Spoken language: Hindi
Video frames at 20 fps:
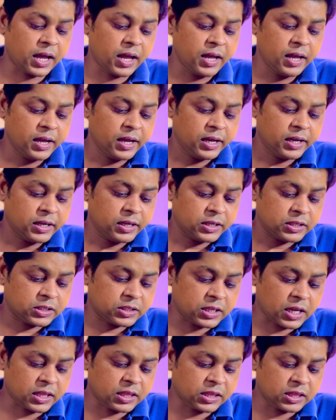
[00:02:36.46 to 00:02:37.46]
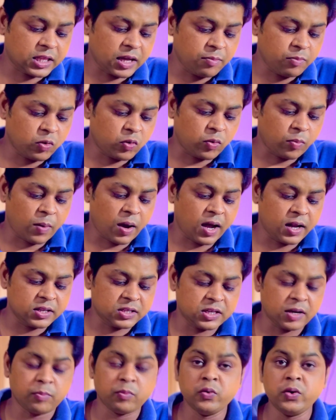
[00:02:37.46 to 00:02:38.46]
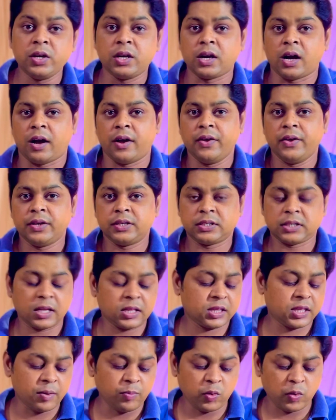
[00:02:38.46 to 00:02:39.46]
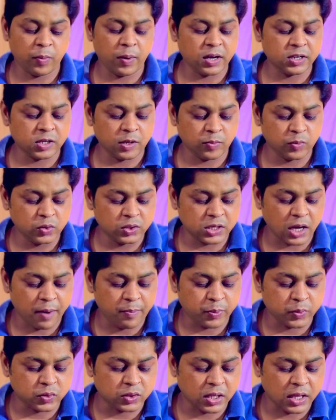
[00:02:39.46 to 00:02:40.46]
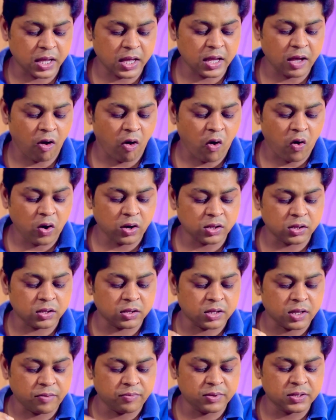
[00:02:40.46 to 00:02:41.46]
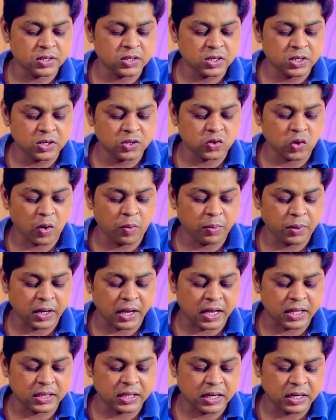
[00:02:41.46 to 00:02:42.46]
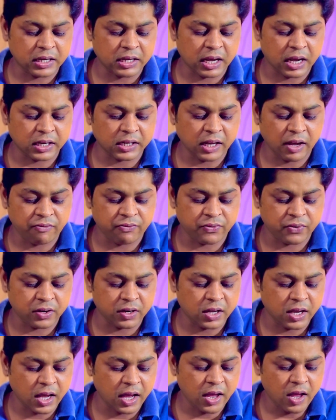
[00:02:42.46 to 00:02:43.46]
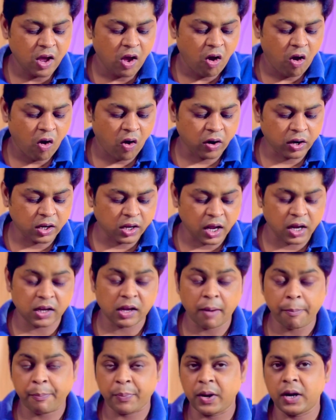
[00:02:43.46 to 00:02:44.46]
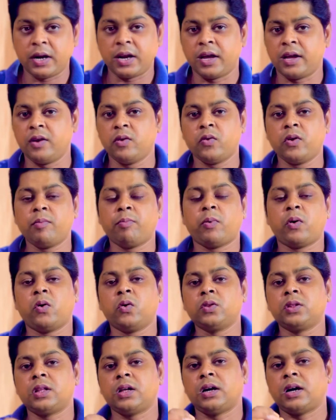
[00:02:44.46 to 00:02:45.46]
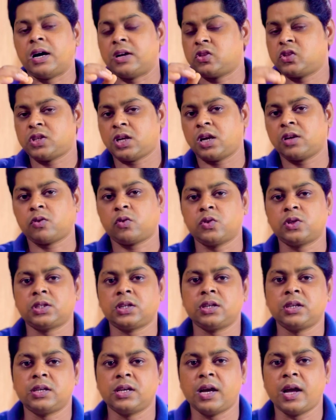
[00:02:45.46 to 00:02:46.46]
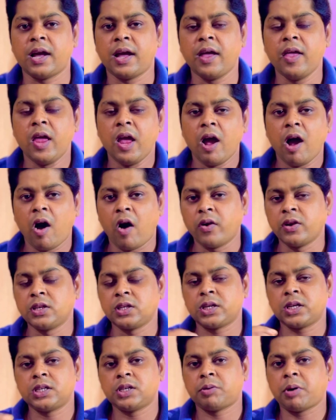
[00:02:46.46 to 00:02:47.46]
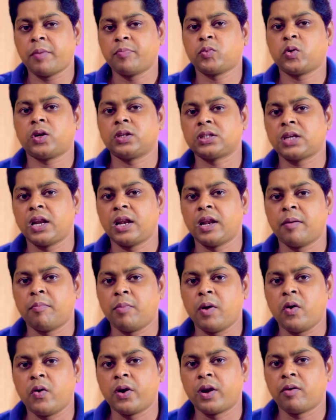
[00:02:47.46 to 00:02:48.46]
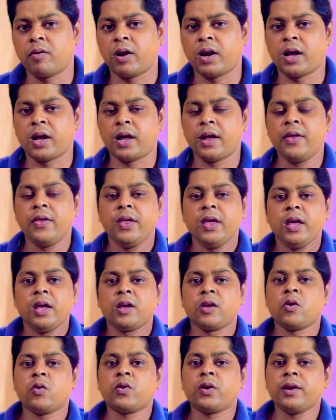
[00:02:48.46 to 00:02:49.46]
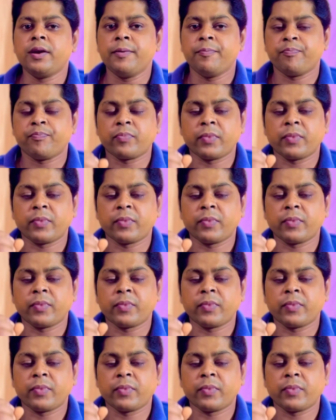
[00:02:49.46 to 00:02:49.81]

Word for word: है सत्यम कुमार जमुई का सत्यम कुमार जमुई से आप पूछते हैं और द विंजी रिजॉल्व के अंदर क्या क्या फ्री है और क्या क्या पेड है इन्होंने बहुत अच्छा क्वेश्चन किया है और इसका जवाब थोड़ा सा लंबा होने वाला है क्योंकि